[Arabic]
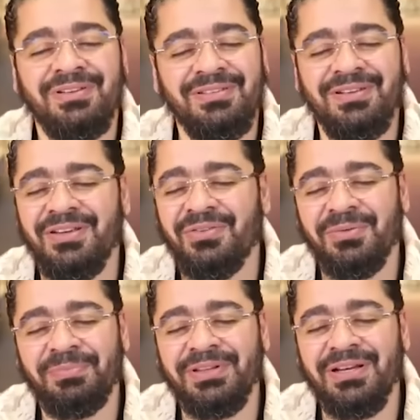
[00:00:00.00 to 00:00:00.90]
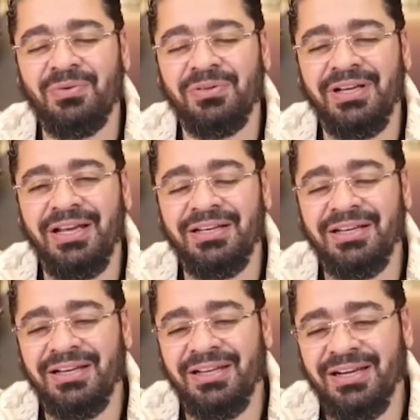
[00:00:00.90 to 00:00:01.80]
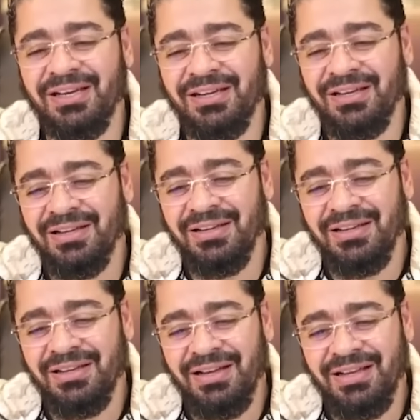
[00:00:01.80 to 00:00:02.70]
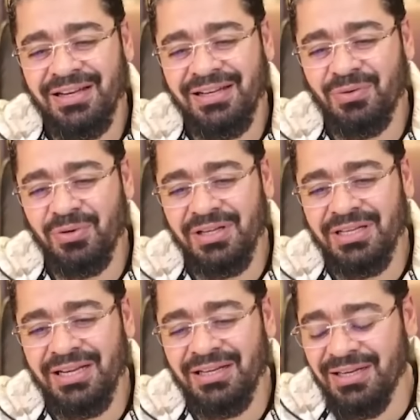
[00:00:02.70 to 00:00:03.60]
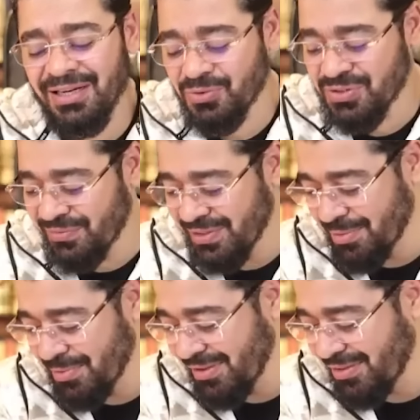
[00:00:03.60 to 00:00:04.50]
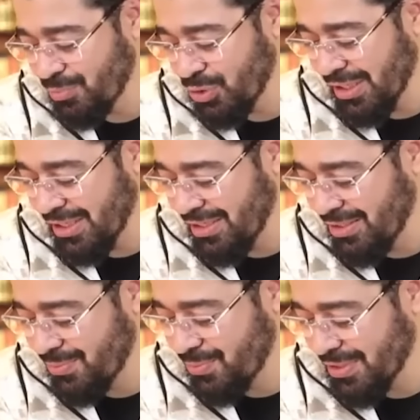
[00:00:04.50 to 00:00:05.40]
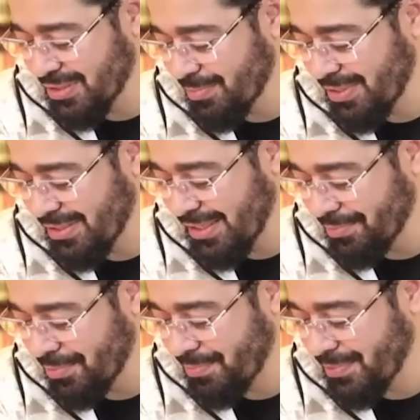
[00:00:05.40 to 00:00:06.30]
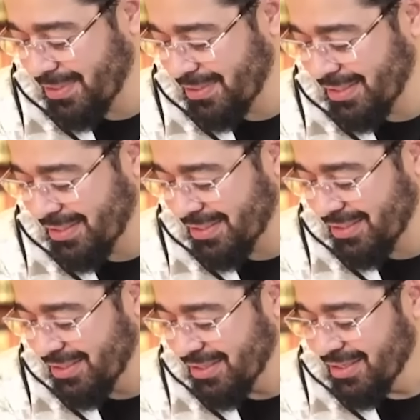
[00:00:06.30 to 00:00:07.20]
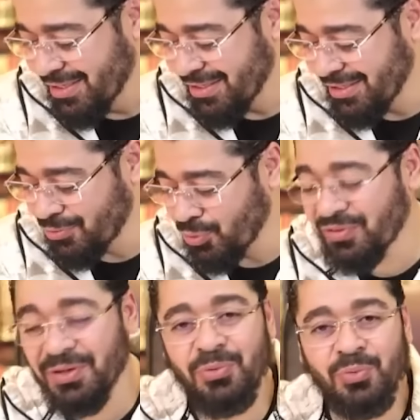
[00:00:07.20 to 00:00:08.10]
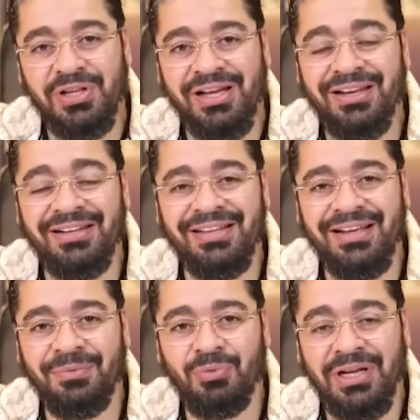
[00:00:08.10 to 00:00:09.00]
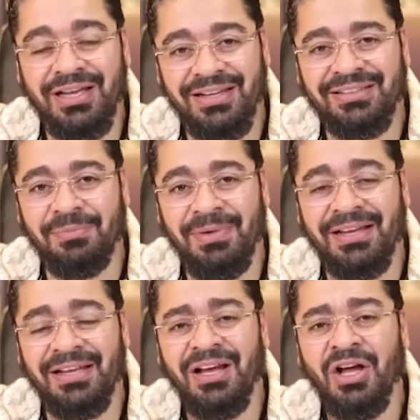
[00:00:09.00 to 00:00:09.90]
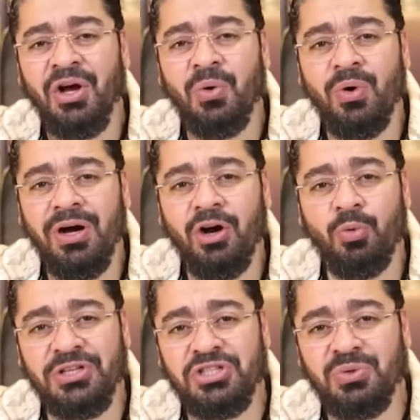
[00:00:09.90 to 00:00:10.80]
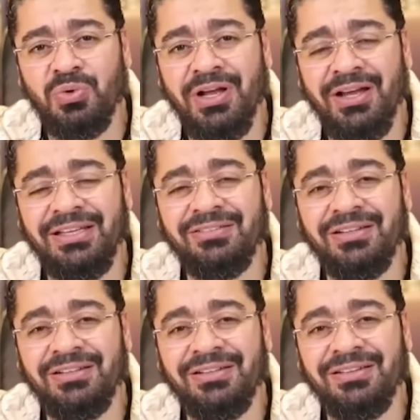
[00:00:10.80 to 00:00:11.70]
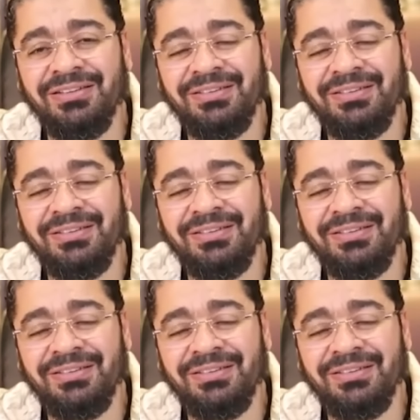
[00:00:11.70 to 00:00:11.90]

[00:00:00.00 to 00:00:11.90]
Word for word: الله يثبتك والله هنيئا لك هنيئا لك والله يعني نحن استفدنا من هذه المداخله ونتمنى حبيبنا انك يعني تكثر من مداخلتك مداخلتك معنا وابشرك ايضا انا اتمنى